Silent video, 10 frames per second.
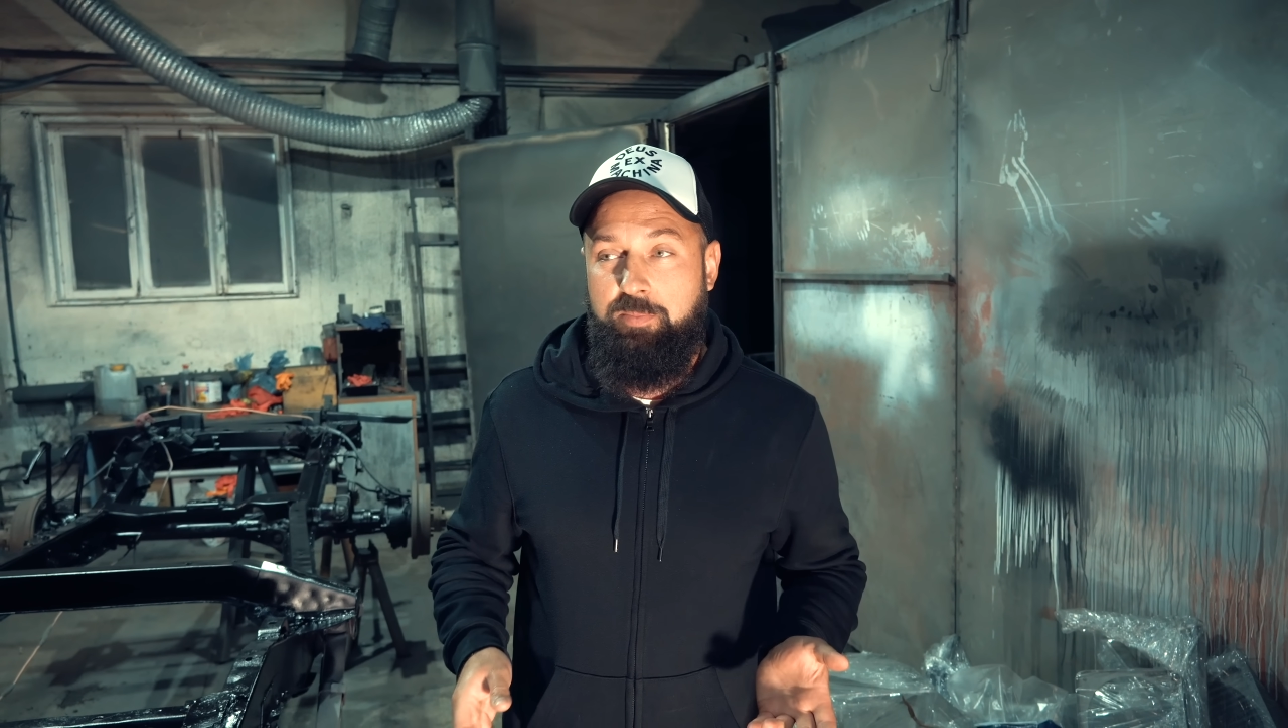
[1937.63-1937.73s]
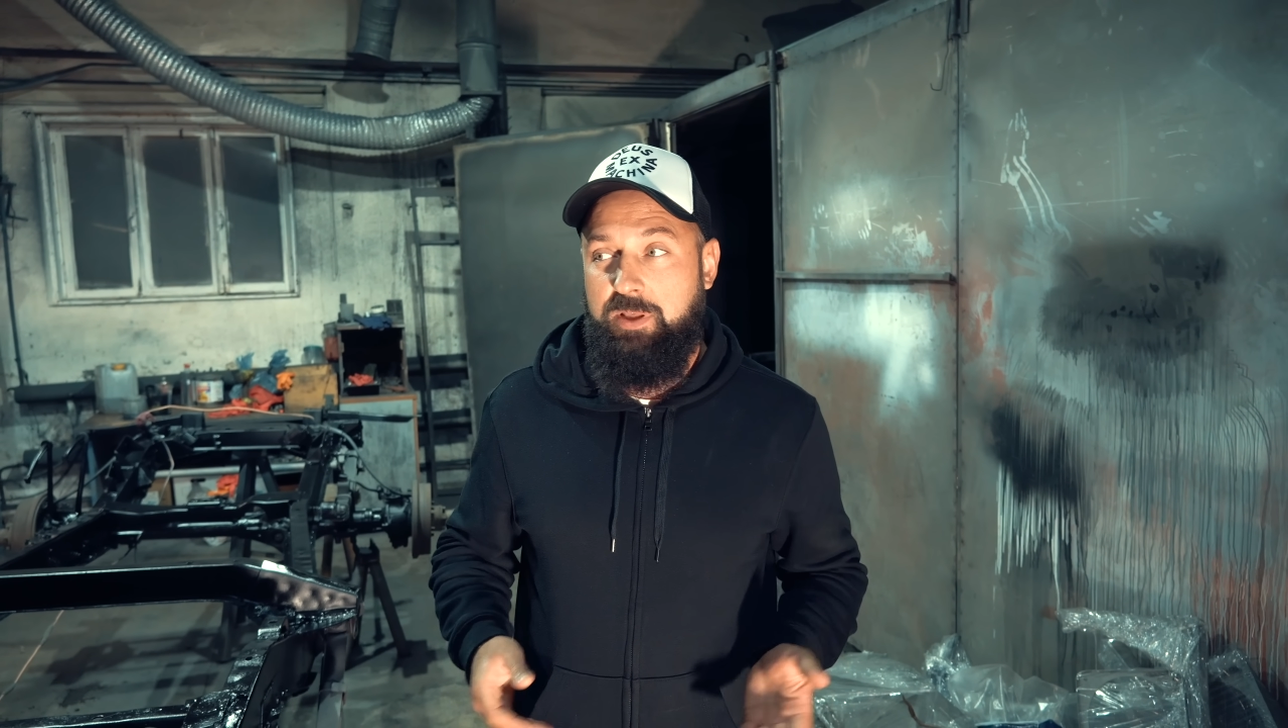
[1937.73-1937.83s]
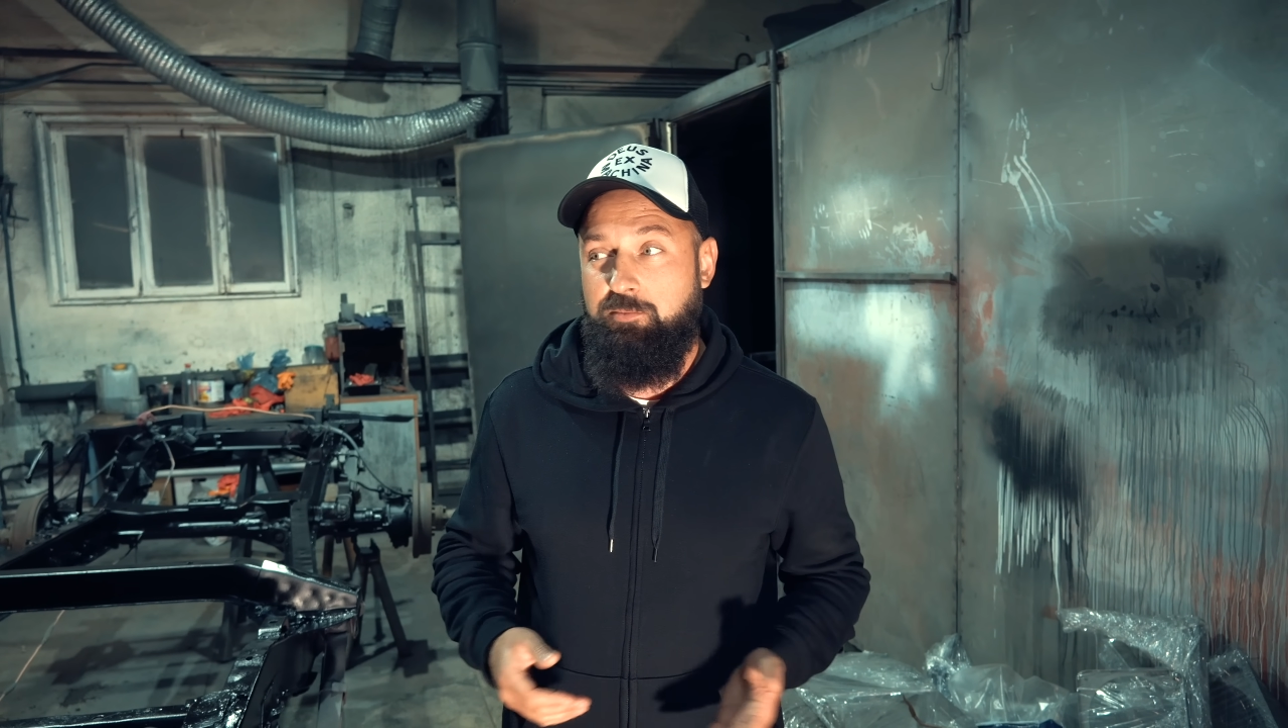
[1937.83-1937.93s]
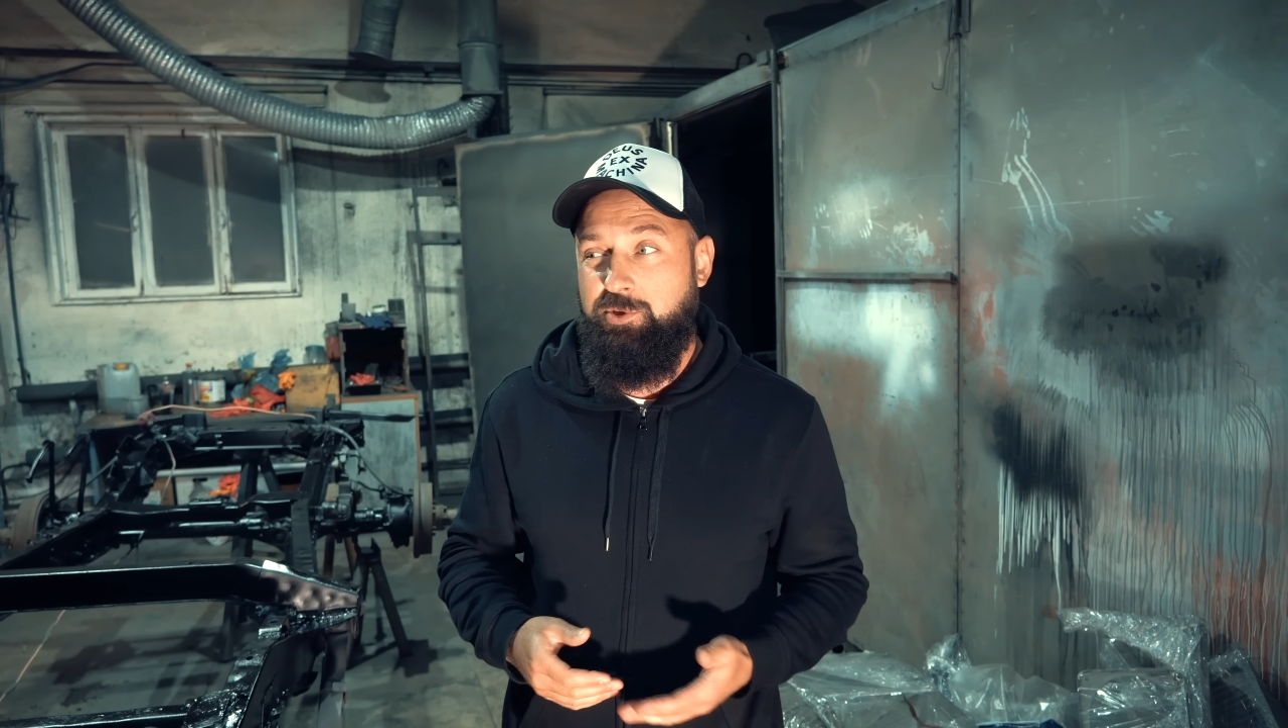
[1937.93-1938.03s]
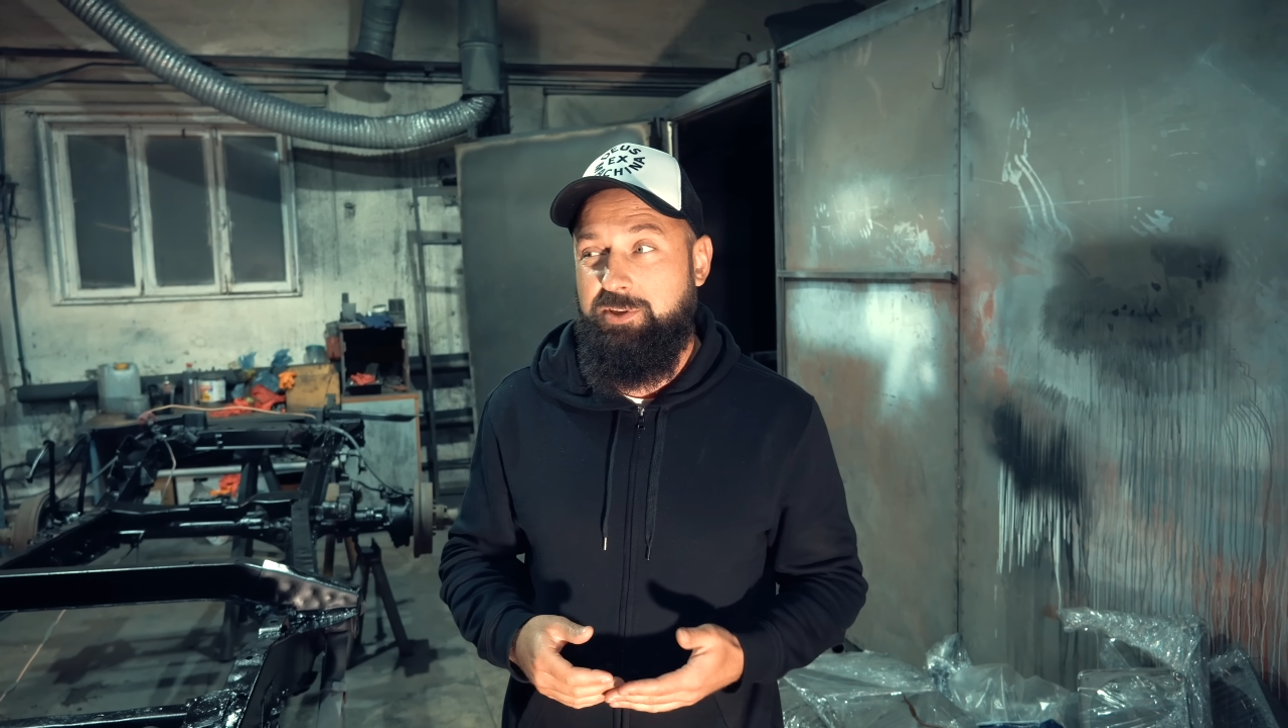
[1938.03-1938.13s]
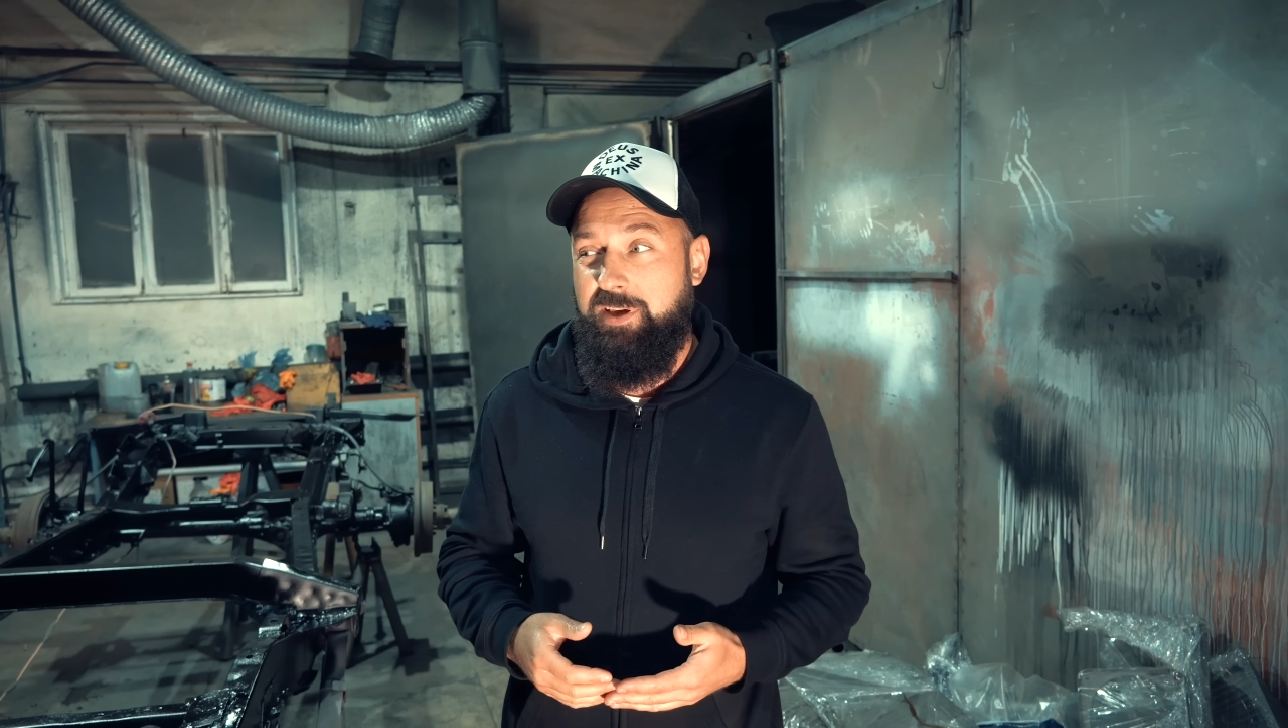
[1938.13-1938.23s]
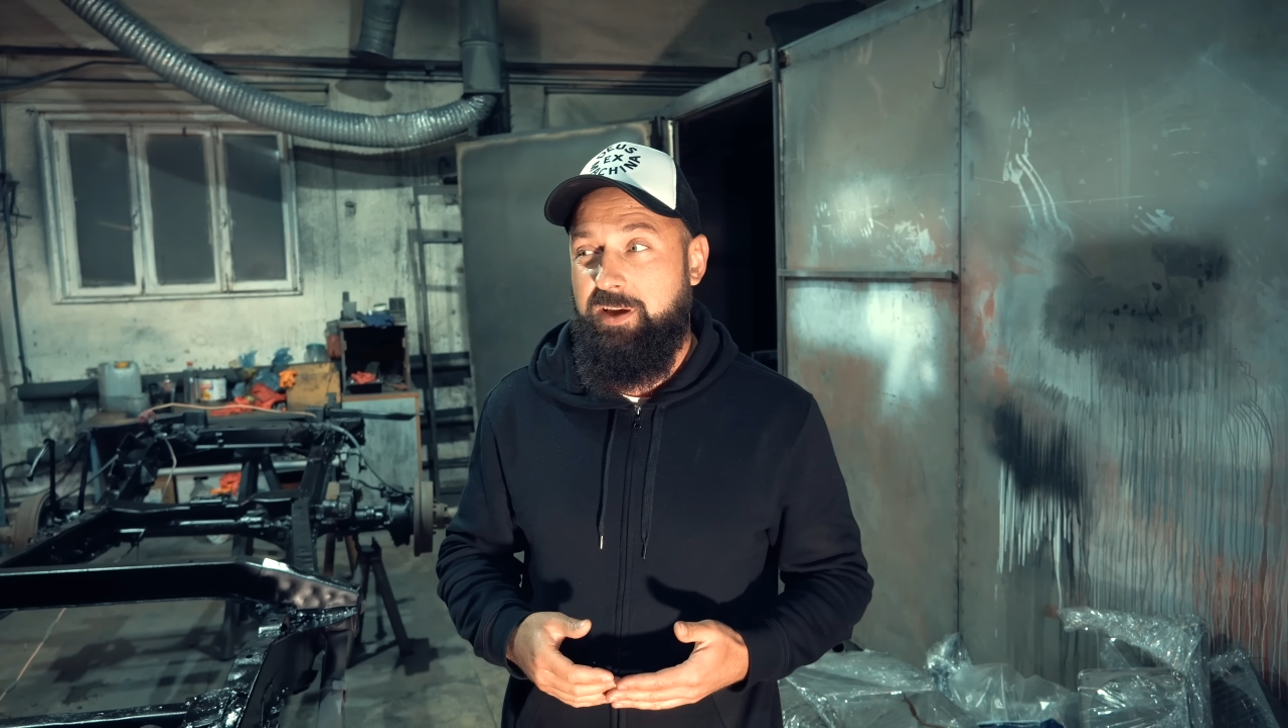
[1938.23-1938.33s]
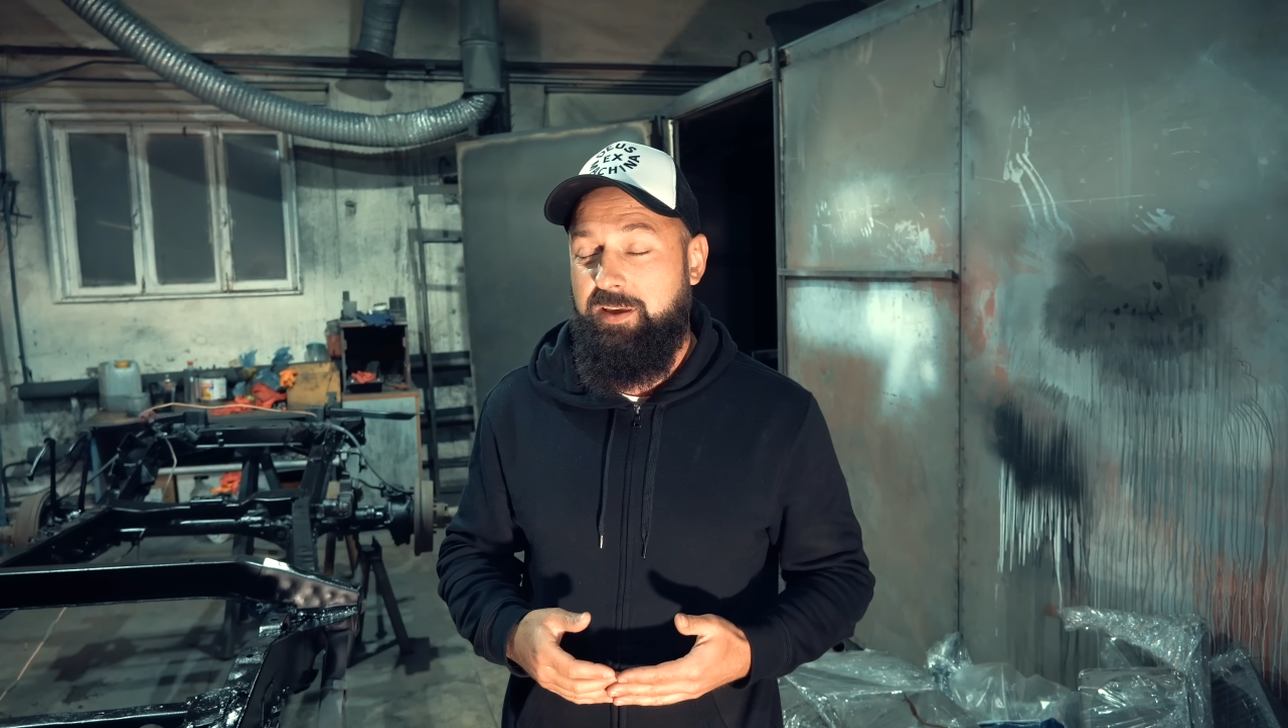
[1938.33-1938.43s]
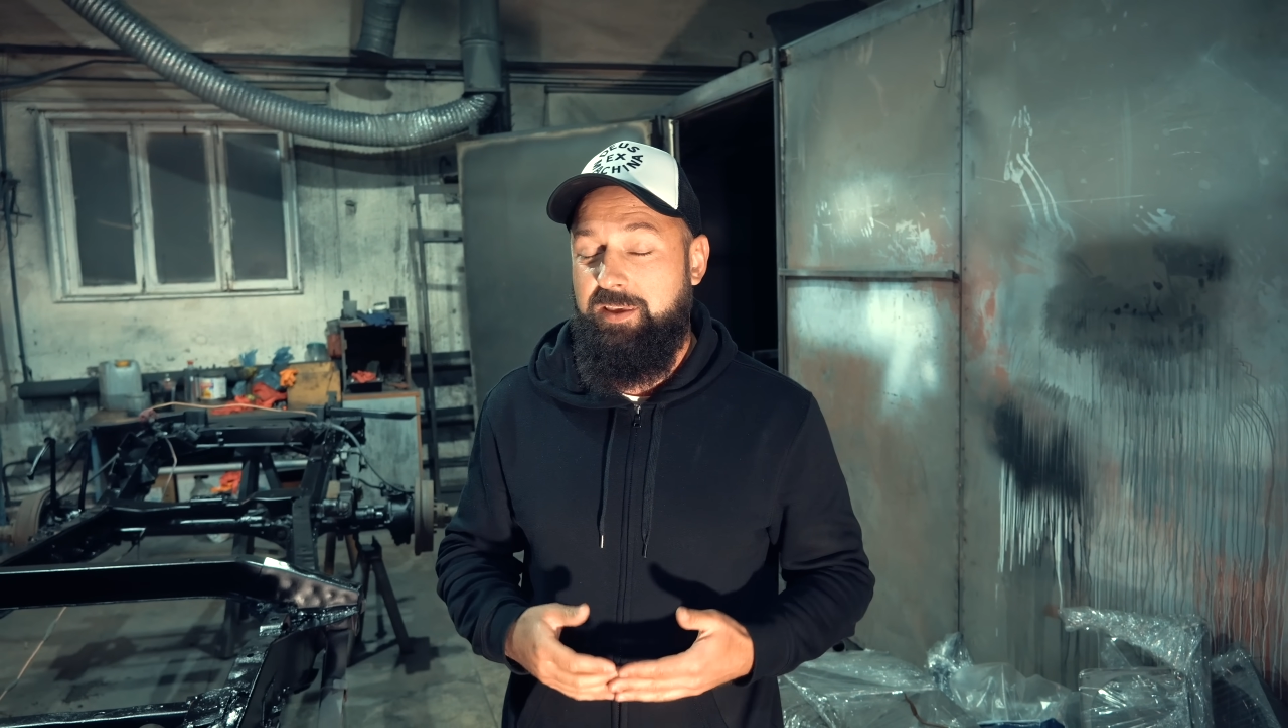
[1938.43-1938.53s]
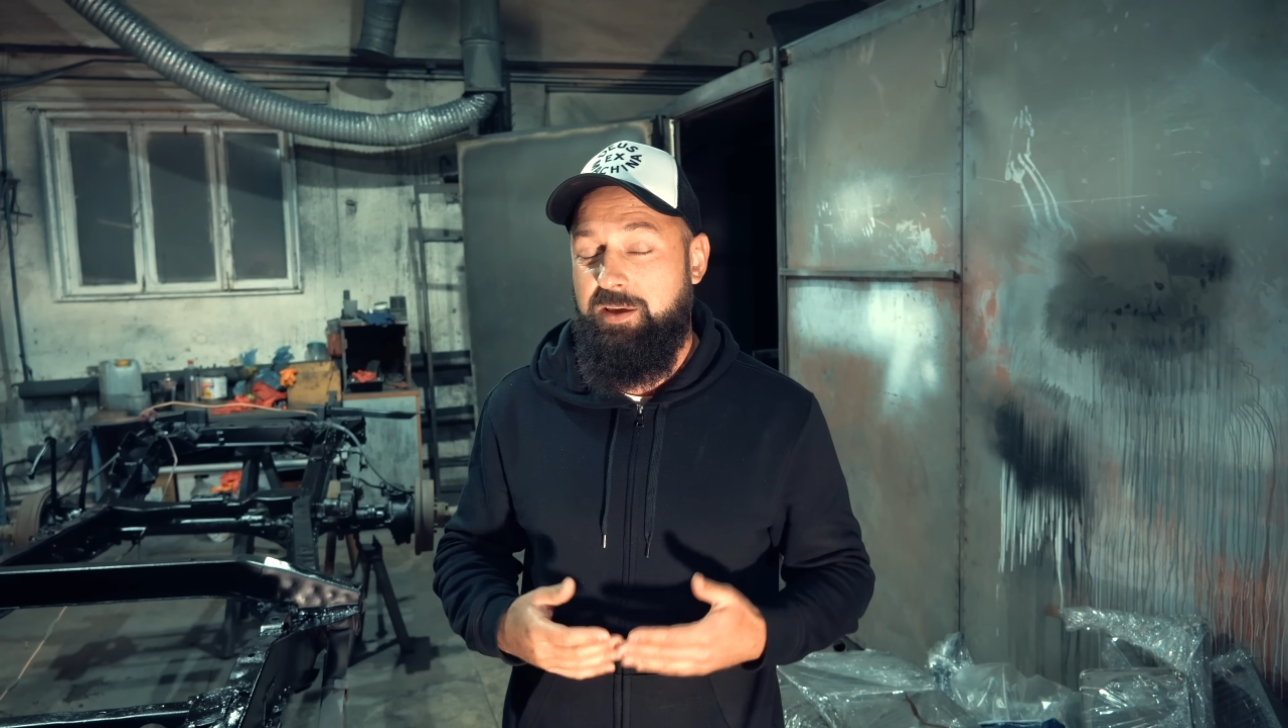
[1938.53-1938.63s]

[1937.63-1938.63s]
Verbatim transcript: потому что